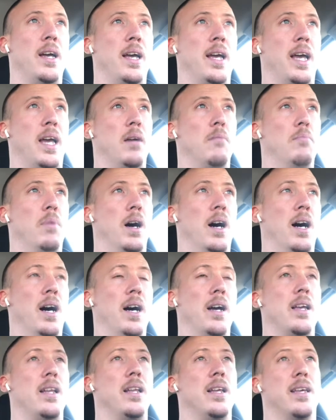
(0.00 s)
eh ben,
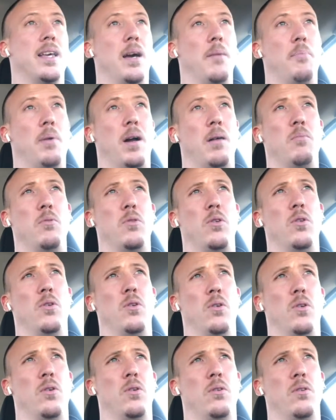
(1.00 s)
il est capable
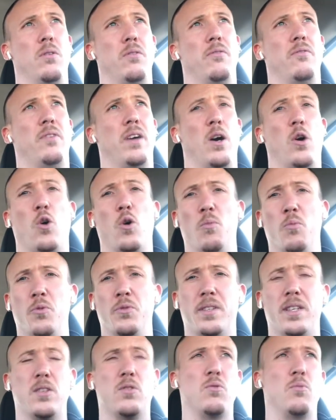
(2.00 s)
de faire
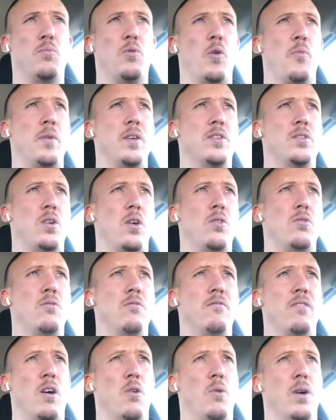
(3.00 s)
remonter son premier seuil de
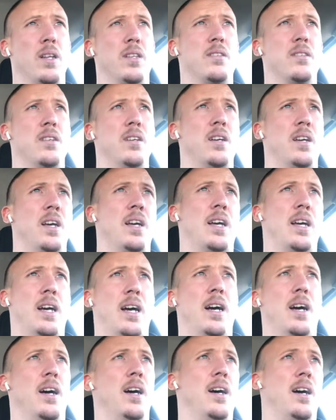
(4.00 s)
20 watts.
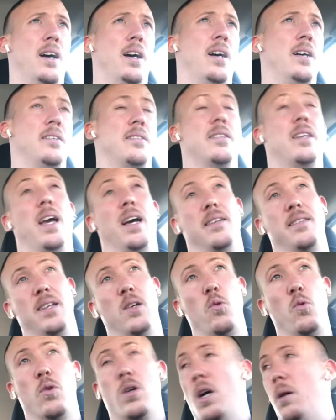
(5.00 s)
Euh, ce qui est assez
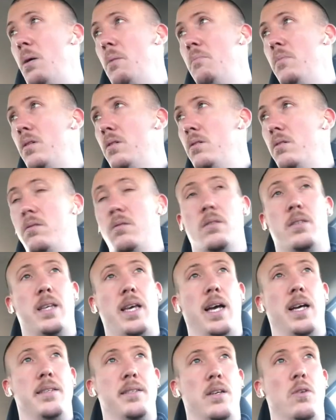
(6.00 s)
cool quand même. Ce qui est
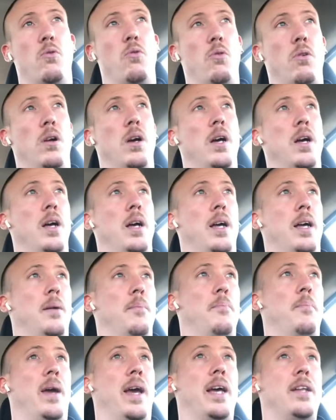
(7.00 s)
assez cool.
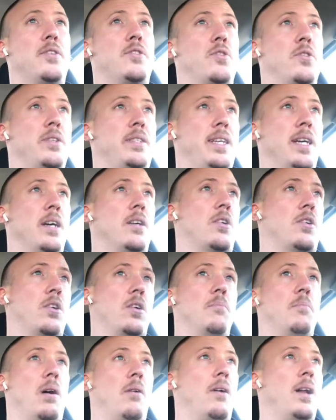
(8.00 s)
Mais de se dire que,
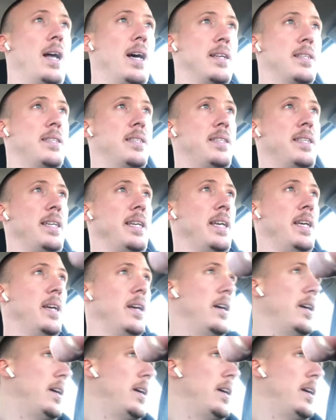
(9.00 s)
ben voilà, si